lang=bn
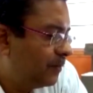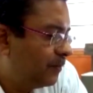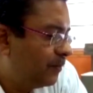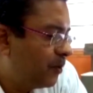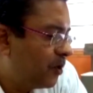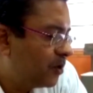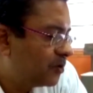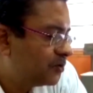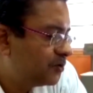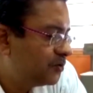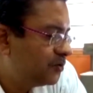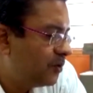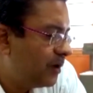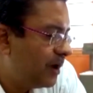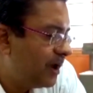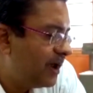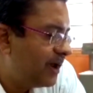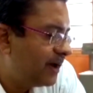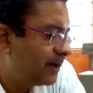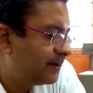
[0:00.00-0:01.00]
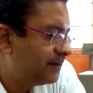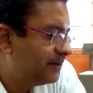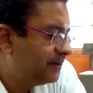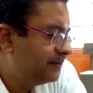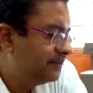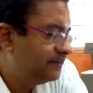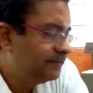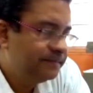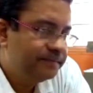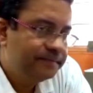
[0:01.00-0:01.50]
পক্সো অ্যাক্ট
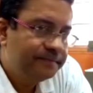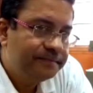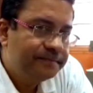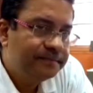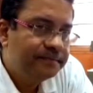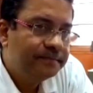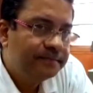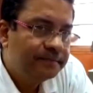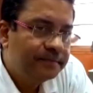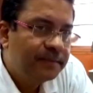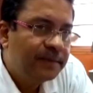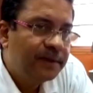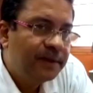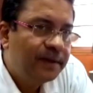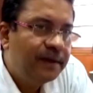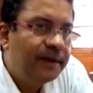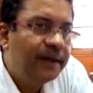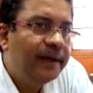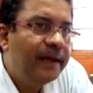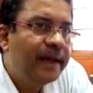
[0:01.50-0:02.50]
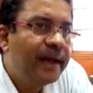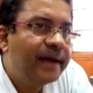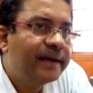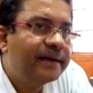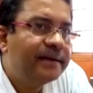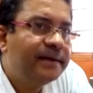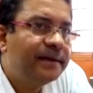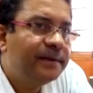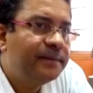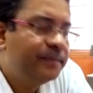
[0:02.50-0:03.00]
এই
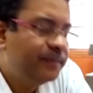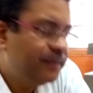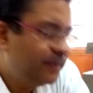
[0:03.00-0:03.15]
অ্যাক্টের